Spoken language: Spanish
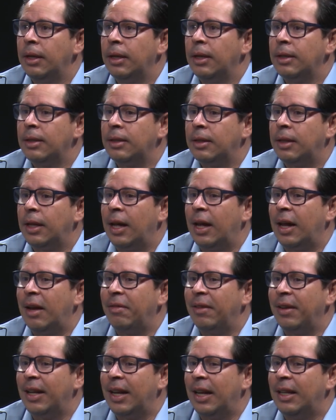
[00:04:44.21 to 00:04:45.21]
este, al
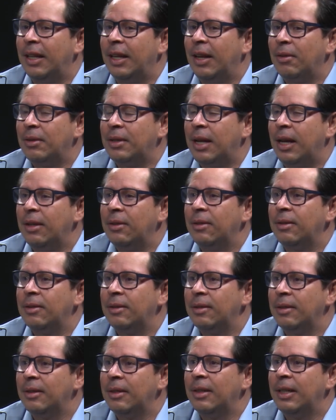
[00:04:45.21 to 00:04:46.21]
final de los
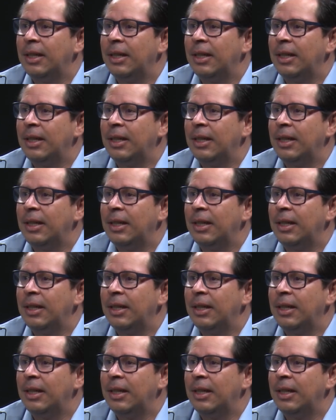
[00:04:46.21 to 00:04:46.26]
años